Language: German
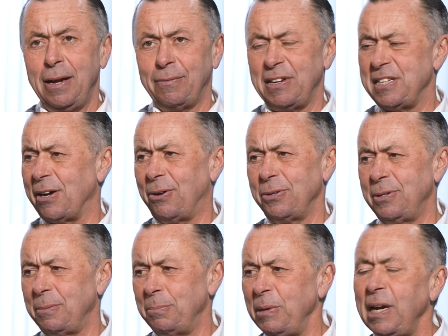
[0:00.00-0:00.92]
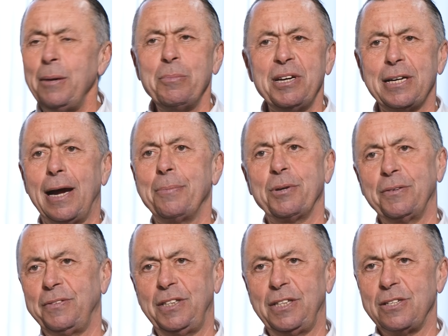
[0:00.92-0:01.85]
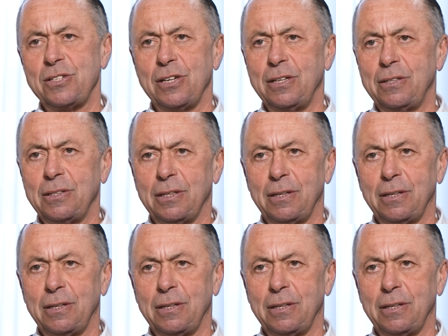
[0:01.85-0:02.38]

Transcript: weil sie auch nur einen Millimeter abgewichen sind.